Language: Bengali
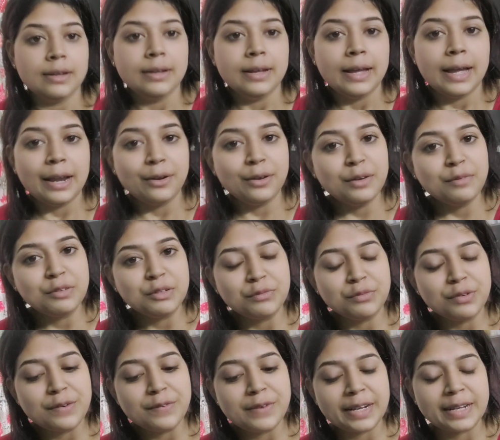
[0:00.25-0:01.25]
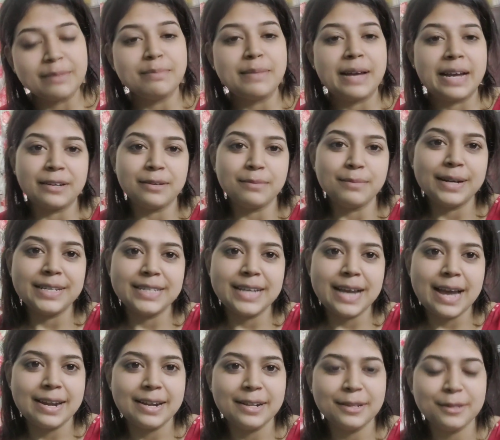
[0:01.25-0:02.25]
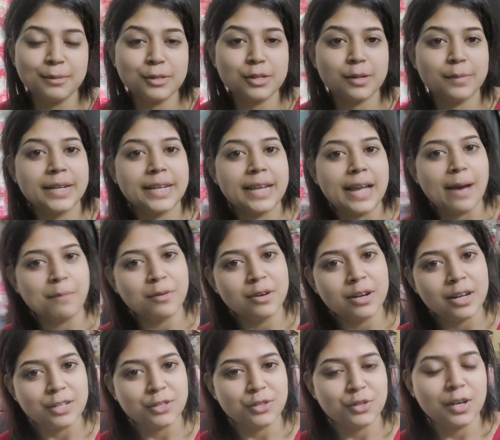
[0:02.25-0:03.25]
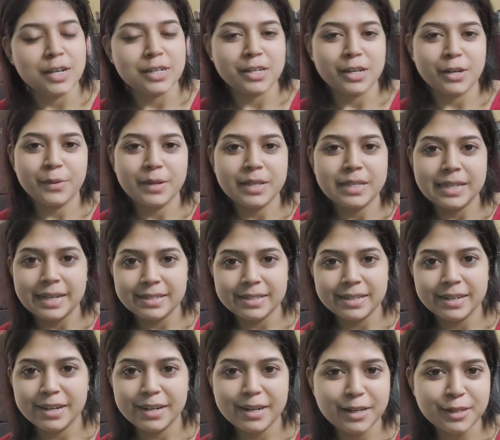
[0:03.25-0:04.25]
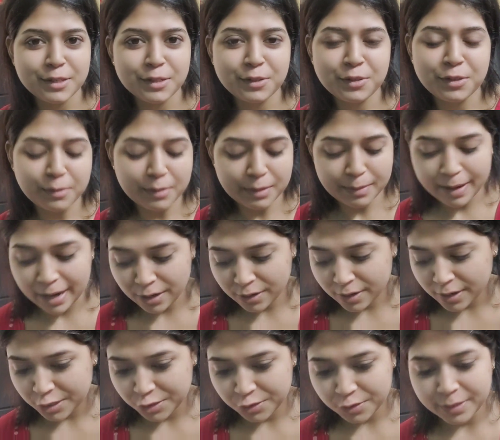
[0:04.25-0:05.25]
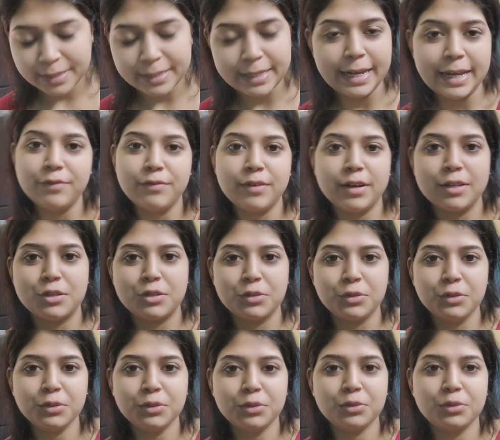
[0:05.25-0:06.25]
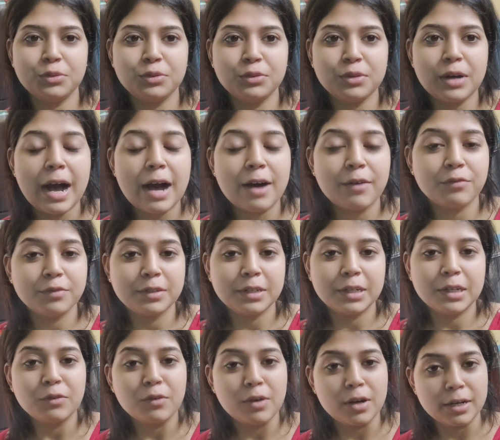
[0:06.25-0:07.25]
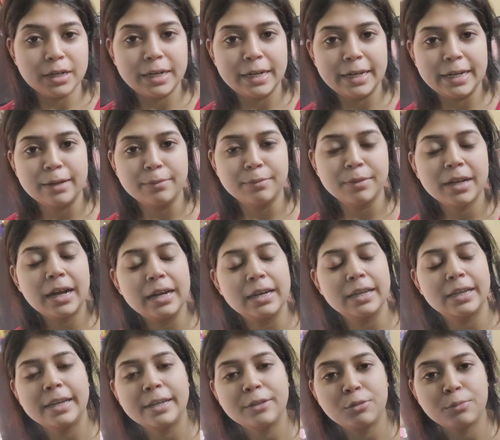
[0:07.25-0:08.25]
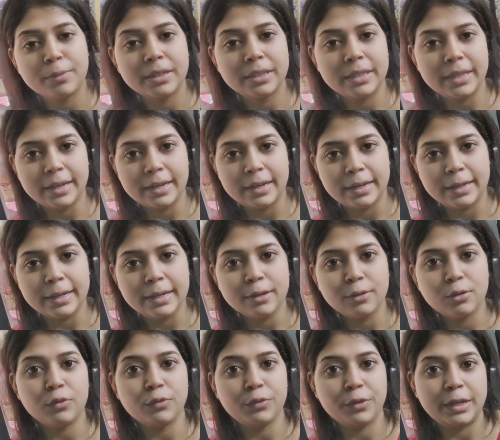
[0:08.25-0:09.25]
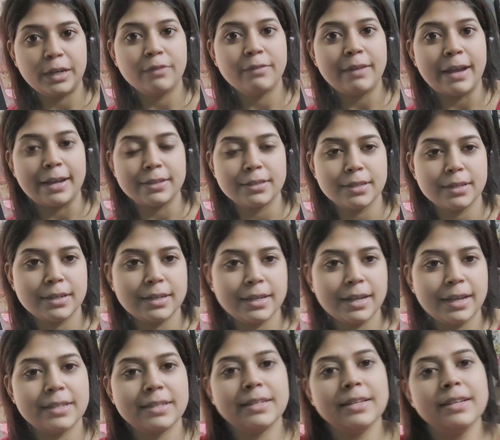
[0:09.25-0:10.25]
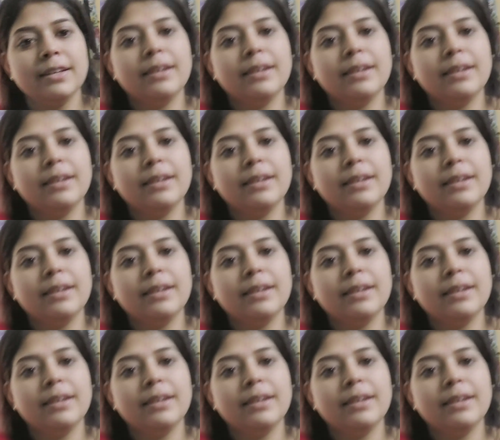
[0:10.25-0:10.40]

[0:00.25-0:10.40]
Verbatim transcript: হ্যালো এভরিওয়ান ওয়েলকাম ব্যাক টু মাই চ্যানেল তোমরা সবাই কেমন আছো আশা করি যে যেখানে আছো খুবই ভালো আছো সেফ আছো তো আফটার ওয়ান ডে আমি কালকেই তোমরা দেখলে কোভিডের ভ্যাকসিন নিয়েছি